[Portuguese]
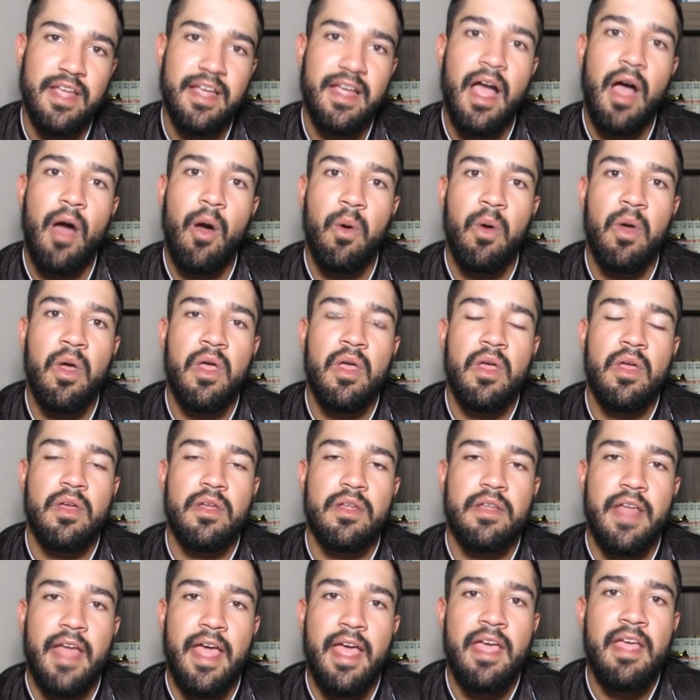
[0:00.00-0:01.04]
legal.
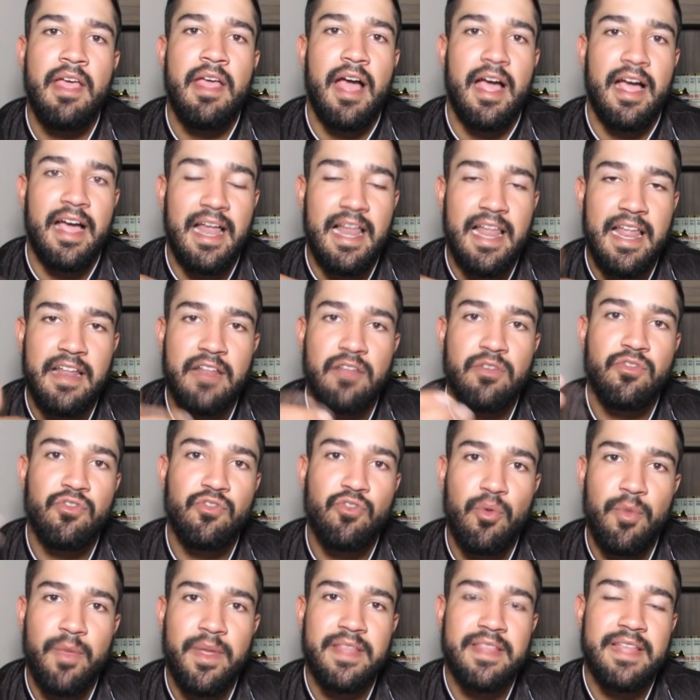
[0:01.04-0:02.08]
Né? A galera
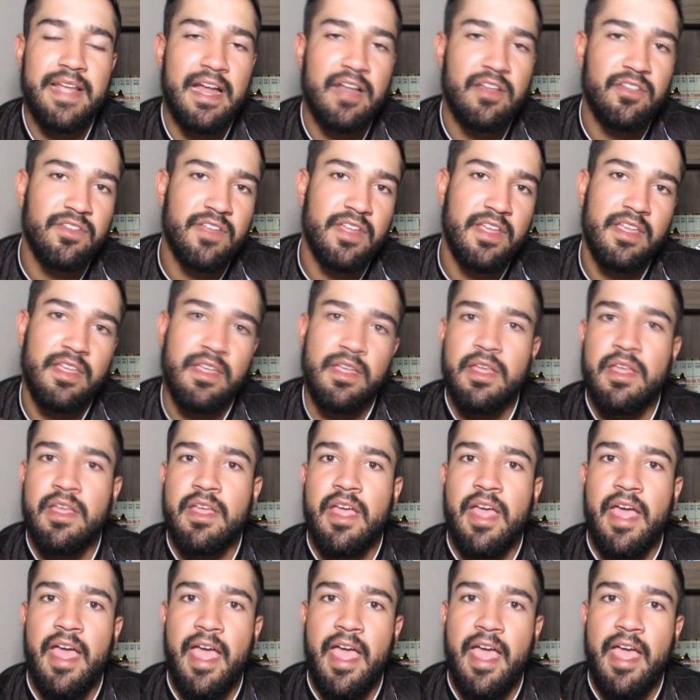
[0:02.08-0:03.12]
nos comentários aí,
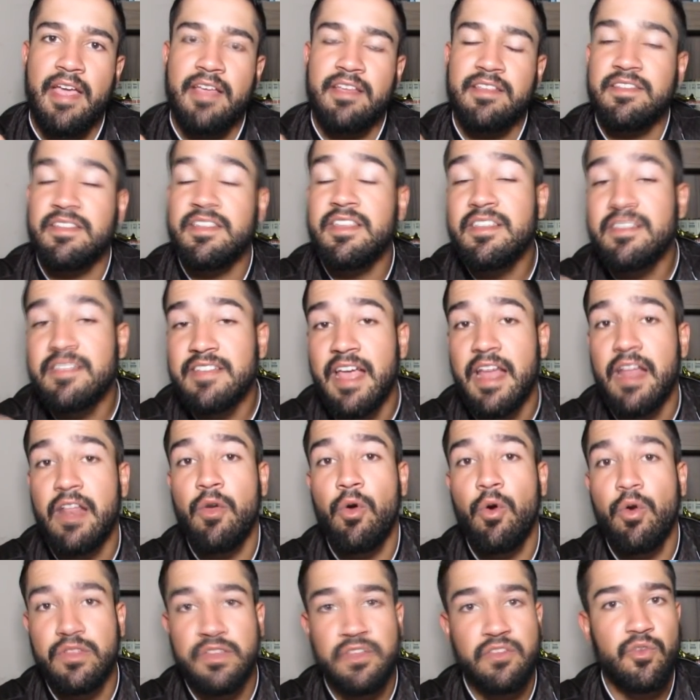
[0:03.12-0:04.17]
é, se
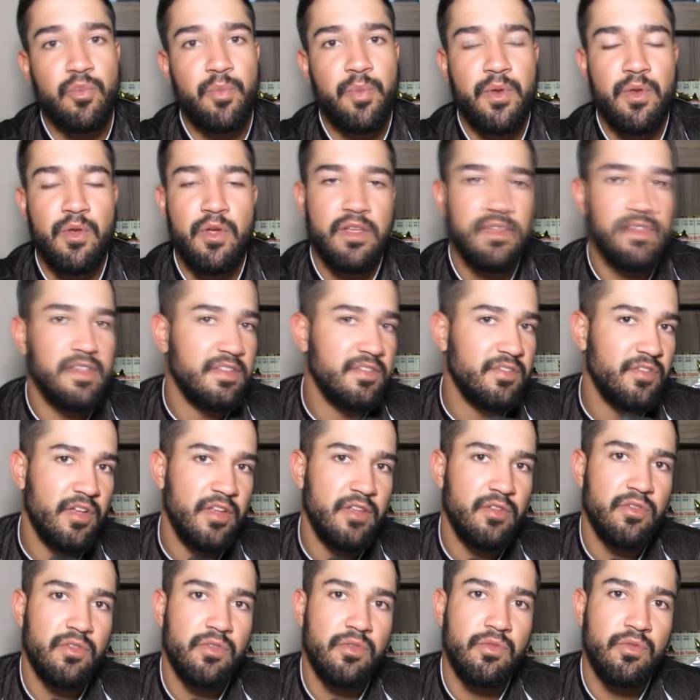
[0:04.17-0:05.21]
quiserem outras opiniões, é só
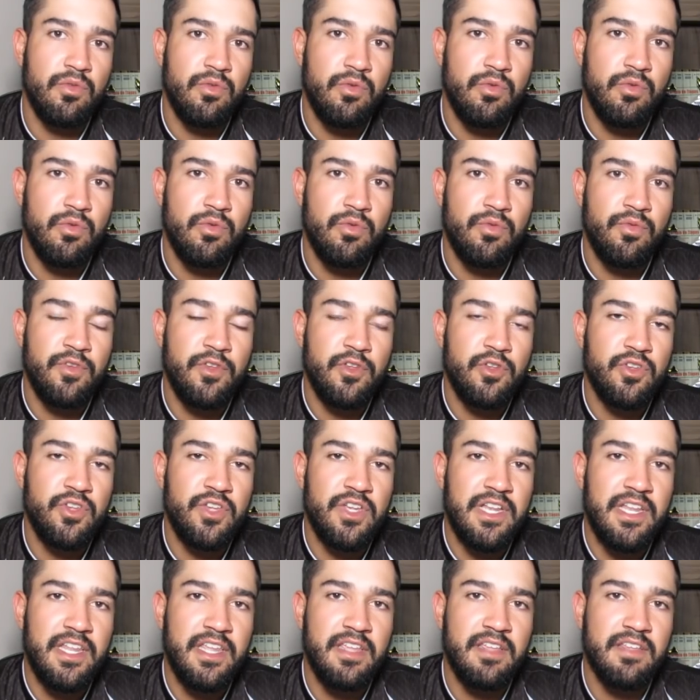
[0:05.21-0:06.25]
ir no, no, vídeo
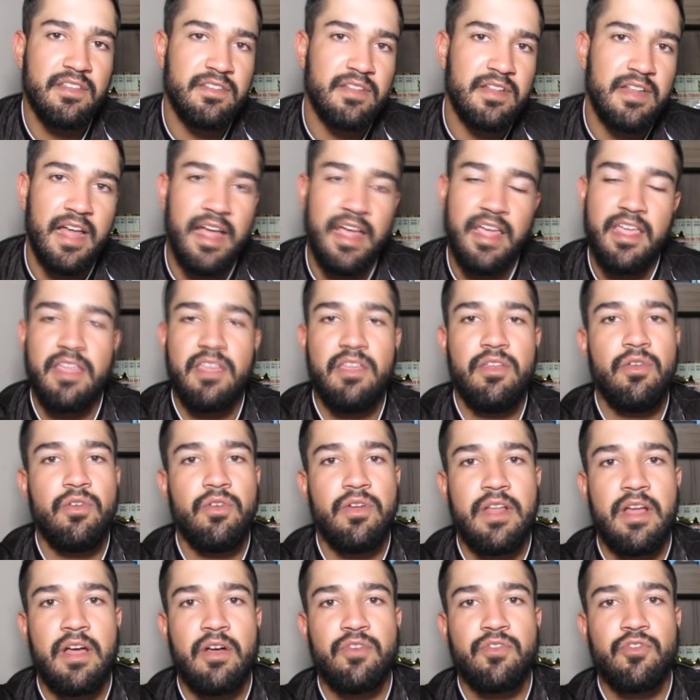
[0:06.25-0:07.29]
de linhas lá e
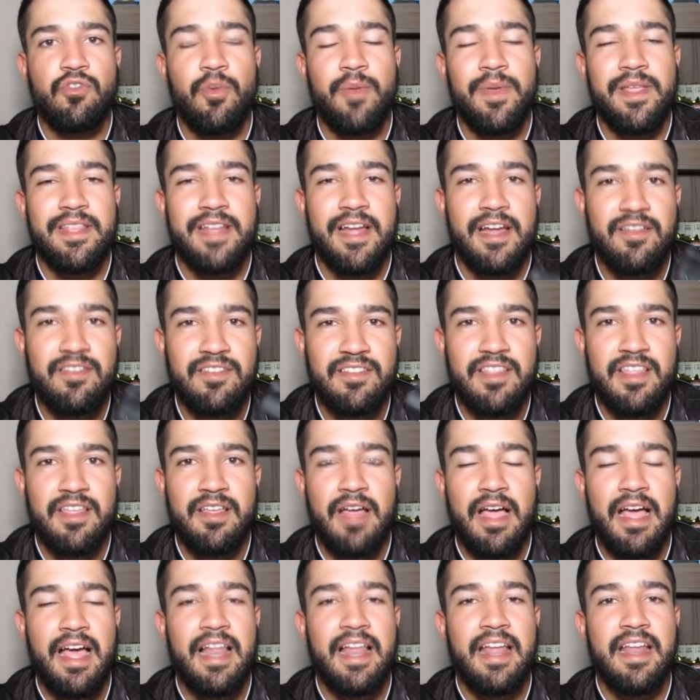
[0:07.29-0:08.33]
olhar os comentários que
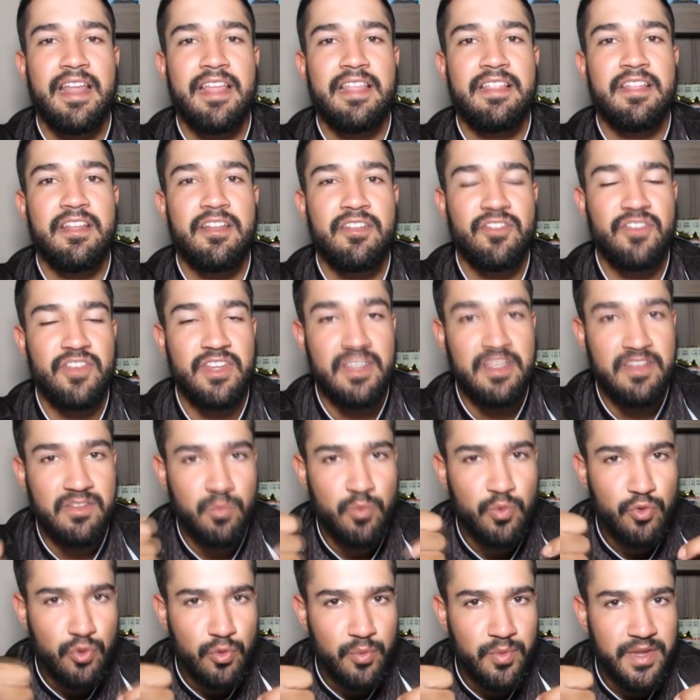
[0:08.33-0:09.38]
tem a galera aí dando dicas.
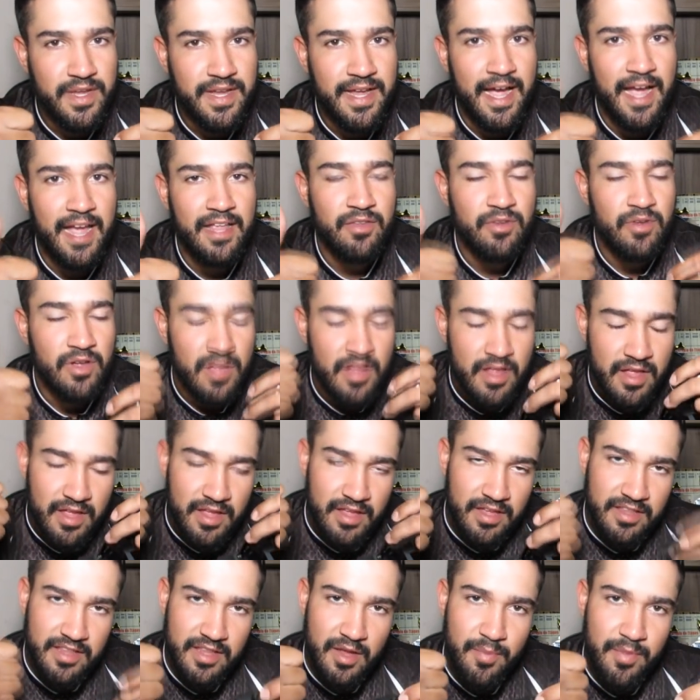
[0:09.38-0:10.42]
Muito obrigado.
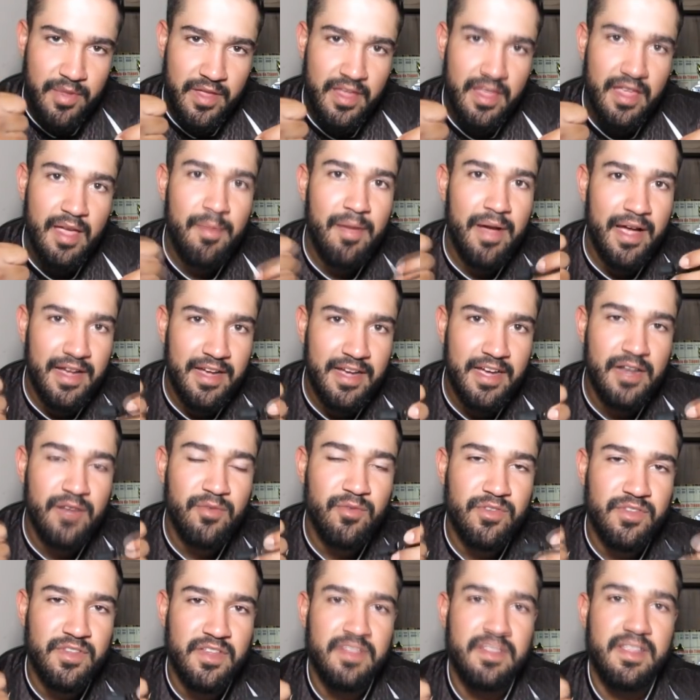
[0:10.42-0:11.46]
E também é bacana
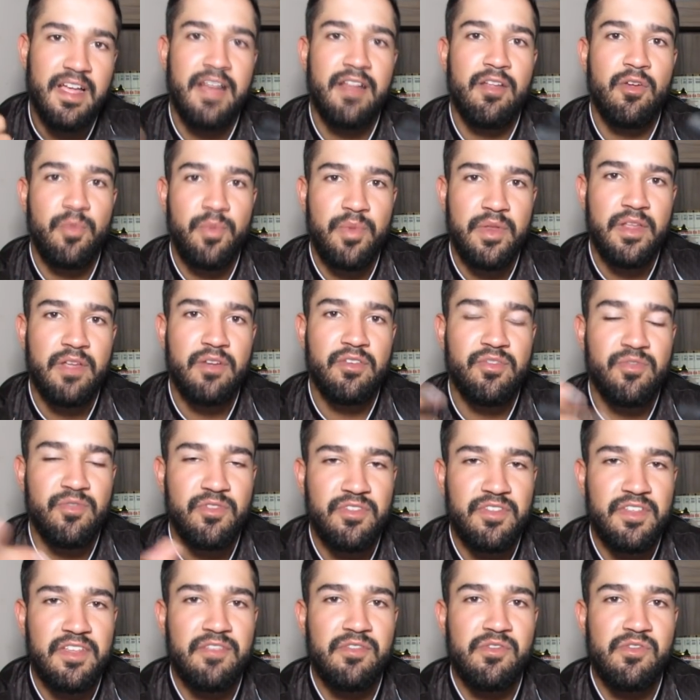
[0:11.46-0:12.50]
vocês darem a opinião de
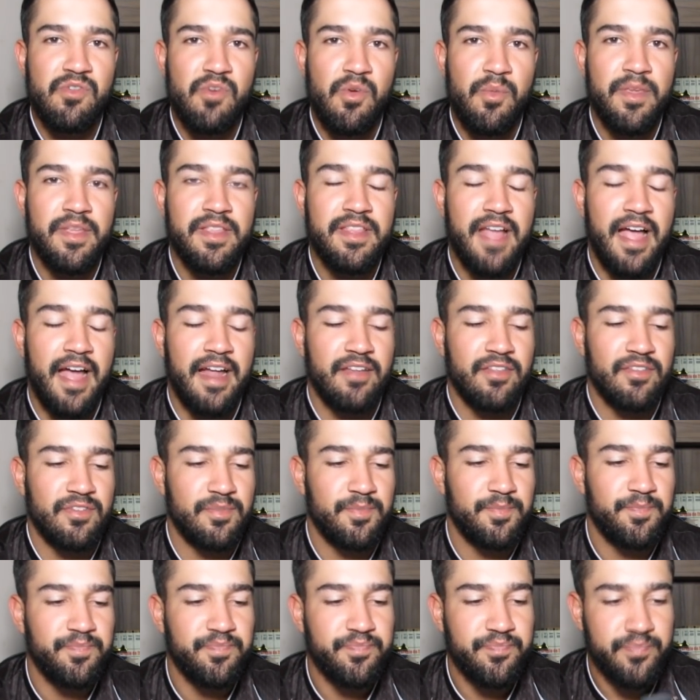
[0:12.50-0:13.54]
vocês nos comentários.